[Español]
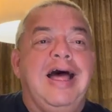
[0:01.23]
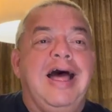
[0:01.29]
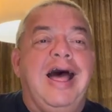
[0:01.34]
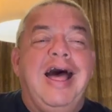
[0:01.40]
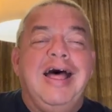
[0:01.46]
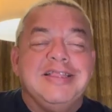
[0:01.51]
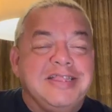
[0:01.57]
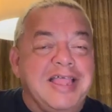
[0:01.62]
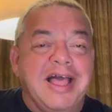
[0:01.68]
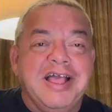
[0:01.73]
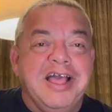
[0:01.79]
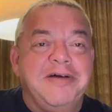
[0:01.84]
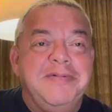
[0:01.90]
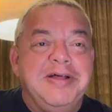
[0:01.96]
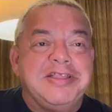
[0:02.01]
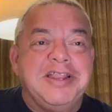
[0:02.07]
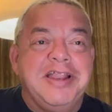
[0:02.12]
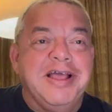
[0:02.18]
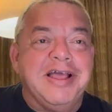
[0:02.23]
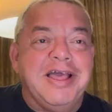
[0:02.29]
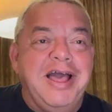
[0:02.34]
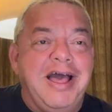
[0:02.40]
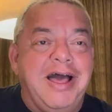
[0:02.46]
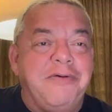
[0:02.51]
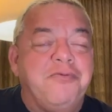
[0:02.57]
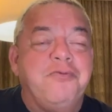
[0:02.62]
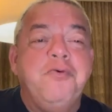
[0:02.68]
Ataca,
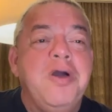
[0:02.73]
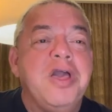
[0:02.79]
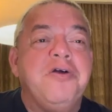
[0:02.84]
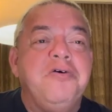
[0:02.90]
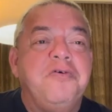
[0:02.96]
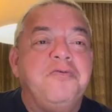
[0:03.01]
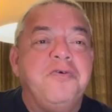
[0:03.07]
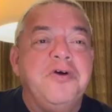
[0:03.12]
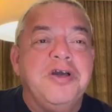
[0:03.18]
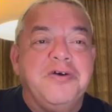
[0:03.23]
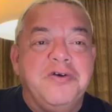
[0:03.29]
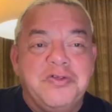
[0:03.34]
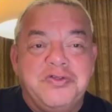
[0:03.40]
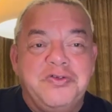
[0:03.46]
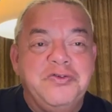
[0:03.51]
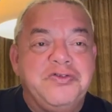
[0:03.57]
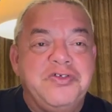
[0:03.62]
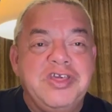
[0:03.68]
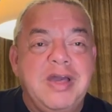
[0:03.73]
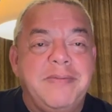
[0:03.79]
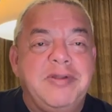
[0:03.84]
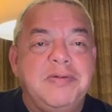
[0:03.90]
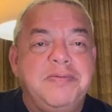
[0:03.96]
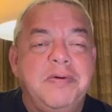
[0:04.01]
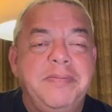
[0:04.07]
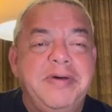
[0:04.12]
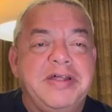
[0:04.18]
matraca, fuego, fuego, Chuchu llama a
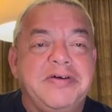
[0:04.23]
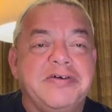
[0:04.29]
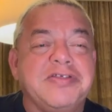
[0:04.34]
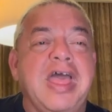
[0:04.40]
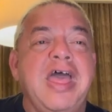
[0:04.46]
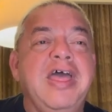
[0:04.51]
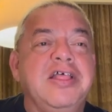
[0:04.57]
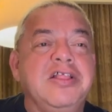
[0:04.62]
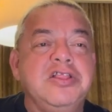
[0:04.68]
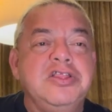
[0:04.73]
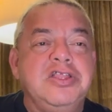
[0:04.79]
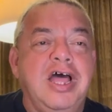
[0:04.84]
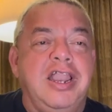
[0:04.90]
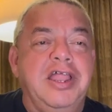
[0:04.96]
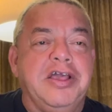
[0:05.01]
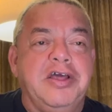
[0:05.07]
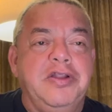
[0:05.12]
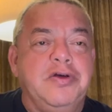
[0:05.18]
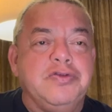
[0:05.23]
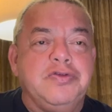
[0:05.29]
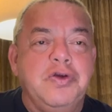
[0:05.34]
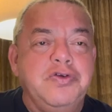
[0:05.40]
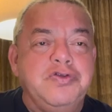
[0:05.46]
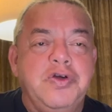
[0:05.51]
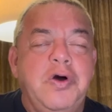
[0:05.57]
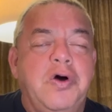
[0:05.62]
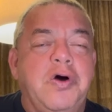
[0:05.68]
los bomberos. Dale que no
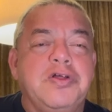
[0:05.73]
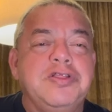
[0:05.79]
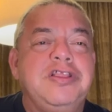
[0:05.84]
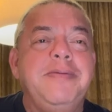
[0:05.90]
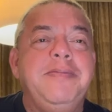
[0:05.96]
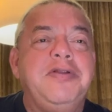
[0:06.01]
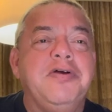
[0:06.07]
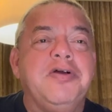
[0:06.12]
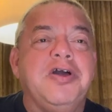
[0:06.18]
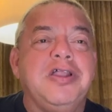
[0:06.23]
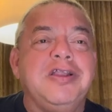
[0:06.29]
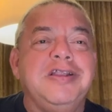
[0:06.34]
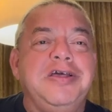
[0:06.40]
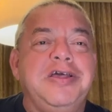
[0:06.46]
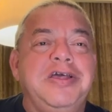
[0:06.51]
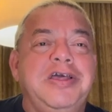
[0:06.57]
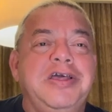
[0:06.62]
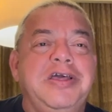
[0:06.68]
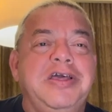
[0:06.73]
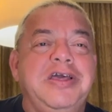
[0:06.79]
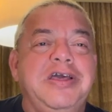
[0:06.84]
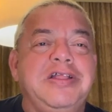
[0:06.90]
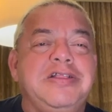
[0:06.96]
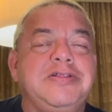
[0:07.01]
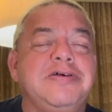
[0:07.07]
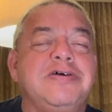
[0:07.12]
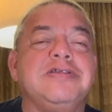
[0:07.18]
soy yo, dímelo
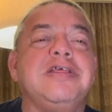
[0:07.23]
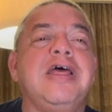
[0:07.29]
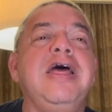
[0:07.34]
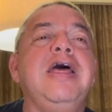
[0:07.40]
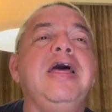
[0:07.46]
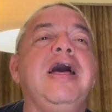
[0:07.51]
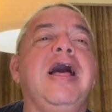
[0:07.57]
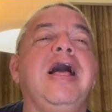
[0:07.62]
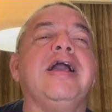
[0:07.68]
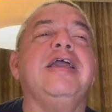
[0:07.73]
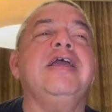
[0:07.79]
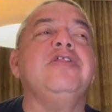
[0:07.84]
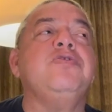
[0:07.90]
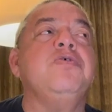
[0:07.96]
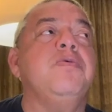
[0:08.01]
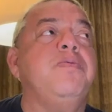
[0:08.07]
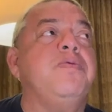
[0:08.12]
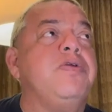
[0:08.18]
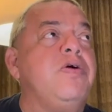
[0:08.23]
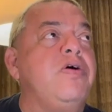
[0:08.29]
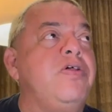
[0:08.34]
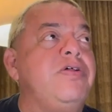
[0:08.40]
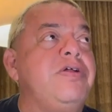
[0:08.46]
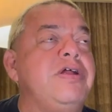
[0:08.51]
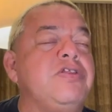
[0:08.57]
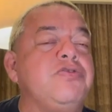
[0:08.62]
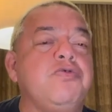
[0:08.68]
Carlitos. Aquí tu
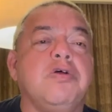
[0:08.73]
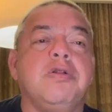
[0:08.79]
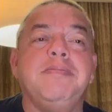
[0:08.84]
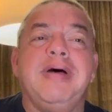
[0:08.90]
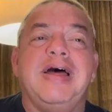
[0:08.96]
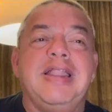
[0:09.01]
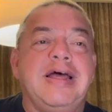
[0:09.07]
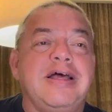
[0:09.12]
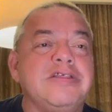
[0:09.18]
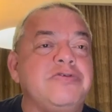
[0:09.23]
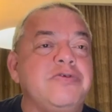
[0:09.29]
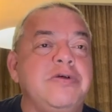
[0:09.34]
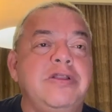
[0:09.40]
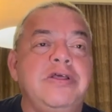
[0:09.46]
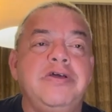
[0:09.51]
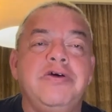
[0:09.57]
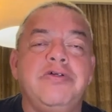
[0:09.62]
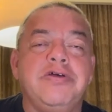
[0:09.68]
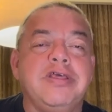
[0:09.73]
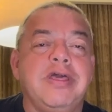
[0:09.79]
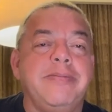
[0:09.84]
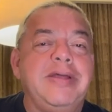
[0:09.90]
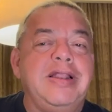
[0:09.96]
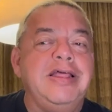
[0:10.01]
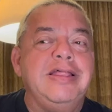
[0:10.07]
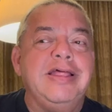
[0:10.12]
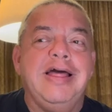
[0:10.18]
brother, tu hermanazo, el hijo de Doña
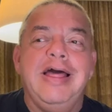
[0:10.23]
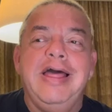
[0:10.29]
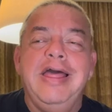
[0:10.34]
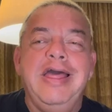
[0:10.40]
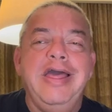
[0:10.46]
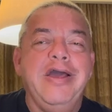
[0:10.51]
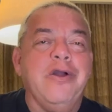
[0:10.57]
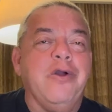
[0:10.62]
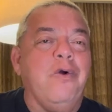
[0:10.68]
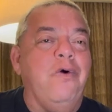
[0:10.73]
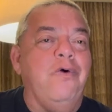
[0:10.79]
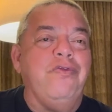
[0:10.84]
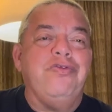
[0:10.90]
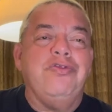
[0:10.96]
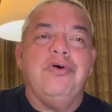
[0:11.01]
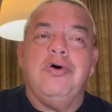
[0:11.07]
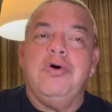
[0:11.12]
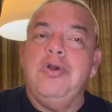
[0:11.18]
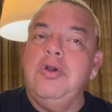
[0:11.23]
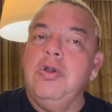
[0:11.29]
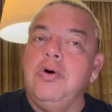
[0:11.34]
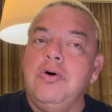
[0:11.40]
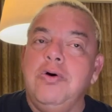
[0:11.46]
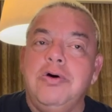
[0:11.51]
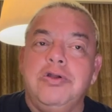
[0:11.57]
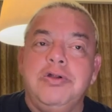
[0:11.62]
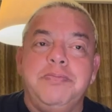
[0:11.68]
Mélida, con
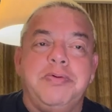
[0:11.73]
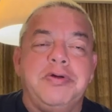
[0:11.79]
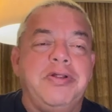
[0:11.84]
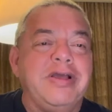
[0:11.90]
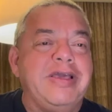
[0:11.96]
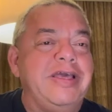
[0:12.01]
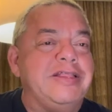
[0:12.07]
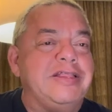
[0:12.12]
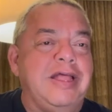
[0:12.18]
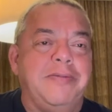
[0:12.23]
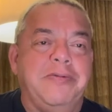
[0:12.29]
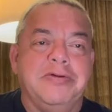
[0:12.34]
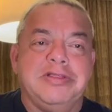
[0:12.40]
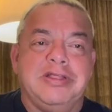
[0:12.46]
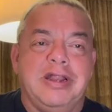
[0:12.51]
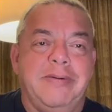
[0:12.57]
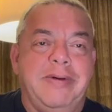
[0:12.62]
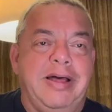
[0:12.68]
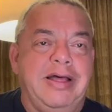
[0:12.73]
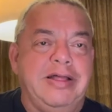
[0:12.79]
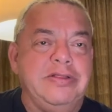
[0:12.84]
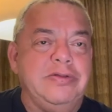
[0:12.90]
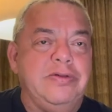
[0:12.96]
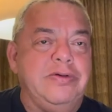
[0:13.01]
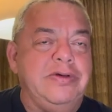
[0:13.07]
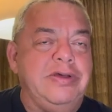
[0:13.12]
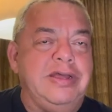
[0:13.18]
dolor, pero aquí estamos
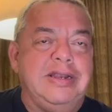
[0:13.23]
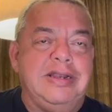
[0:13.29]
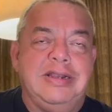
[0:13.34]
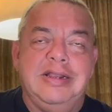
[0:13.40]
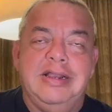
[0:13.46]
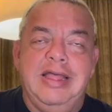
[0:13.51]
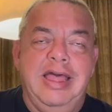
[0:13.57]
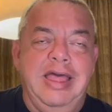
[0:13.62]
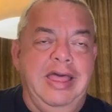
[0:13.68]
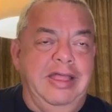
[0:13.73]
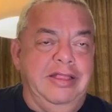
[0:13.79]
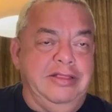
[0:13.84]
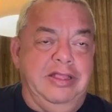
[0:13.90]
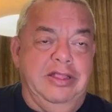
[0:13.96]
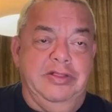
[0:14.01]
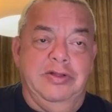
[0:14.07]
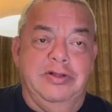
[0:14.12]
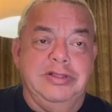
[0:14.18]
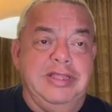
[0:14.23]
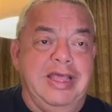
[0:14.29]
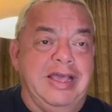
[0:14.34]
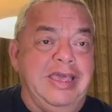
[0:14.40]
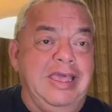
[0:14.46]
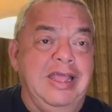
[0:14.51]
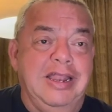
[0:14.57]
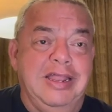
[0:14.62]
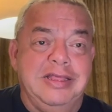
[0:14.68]
trabajando el tendón de
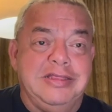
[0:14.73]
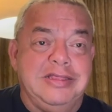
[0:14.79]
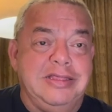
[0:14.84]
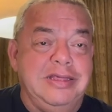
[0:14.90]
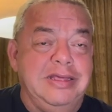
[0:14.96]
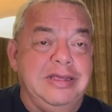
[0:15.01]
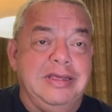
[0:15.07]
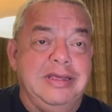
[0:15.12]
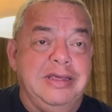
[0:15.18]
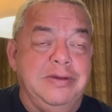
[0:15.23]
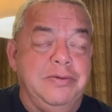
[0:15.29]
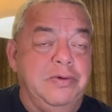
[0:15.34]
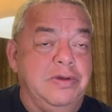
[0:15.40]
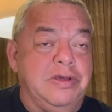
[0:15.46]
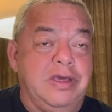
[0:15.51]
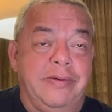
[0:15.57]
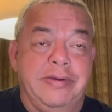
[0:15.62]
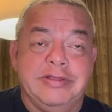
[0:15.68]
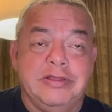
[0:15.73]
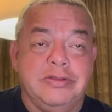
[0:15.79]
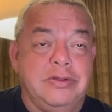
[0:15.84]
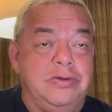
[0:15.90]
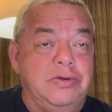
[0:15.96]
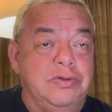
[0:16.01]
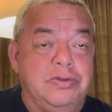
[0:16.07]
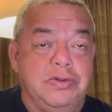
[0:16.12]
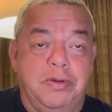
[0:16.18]
Aquiles, que a veces
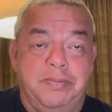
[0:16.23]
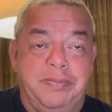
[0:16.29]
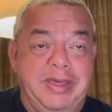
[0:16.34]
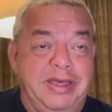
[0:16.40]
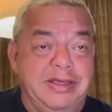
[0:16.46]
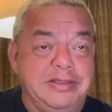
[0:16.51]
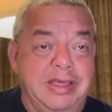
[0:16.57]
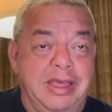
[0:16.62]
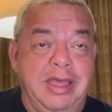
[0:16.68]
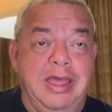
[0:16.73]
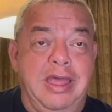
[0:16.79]
son los dos pies.